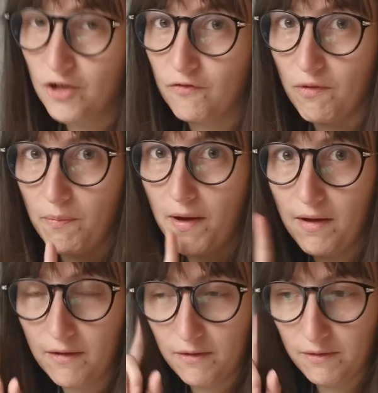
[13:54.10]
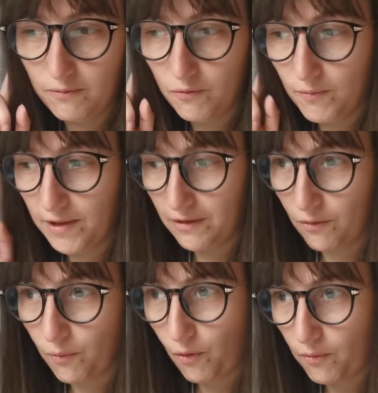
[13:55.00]
je vais pas euh, me mettre
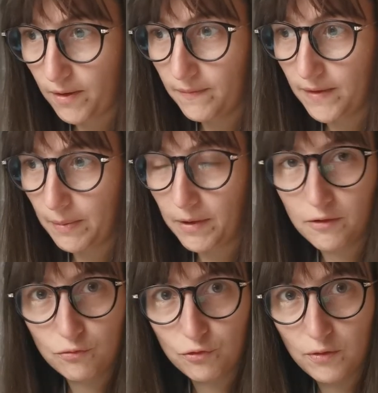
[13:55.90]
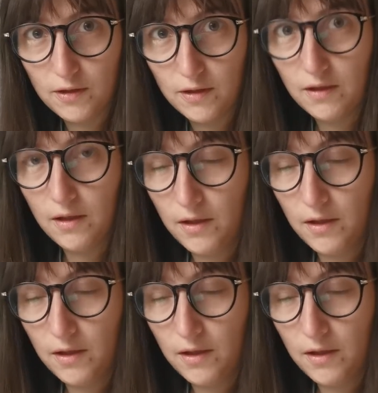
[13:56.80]
dans le problème d'après tout de suite.